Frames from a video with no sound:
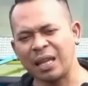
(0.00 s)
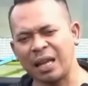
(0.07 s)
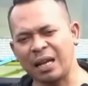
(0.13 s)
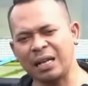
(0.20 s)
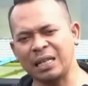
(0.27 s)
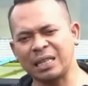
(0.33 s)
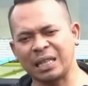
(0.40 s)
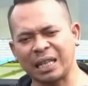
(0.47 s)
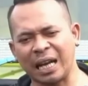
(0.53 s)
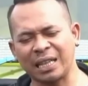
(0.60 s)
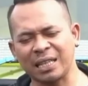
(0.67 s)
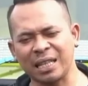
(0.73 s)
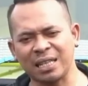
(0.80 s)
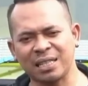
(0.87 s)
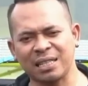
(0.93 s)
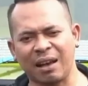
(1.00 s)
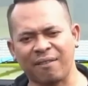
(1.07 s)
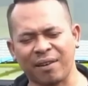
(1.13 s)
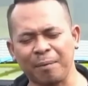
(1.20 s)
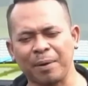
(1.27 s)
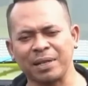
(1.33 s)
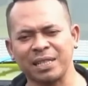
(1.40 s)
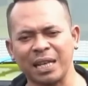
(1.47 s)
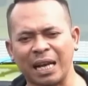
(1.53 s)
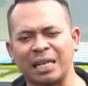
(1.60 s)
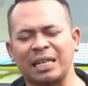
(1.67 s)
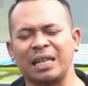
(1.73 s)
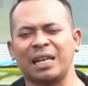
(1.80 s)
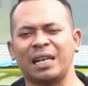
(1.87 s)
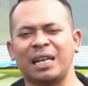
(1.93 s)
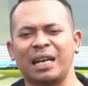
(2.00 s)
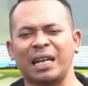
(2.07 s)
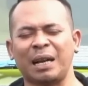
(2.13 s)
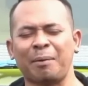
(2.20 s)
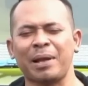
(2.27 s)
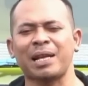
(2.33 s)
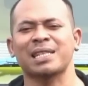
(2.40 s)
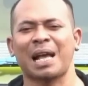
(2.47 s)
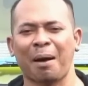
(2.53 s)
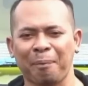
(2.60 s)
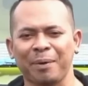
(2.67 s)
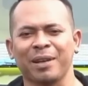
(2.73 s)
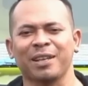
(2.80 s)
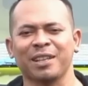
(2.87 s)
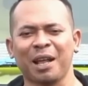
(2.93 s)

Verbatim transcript: eh, terkait tentang Setiafram pasti ada yang namanya sapi.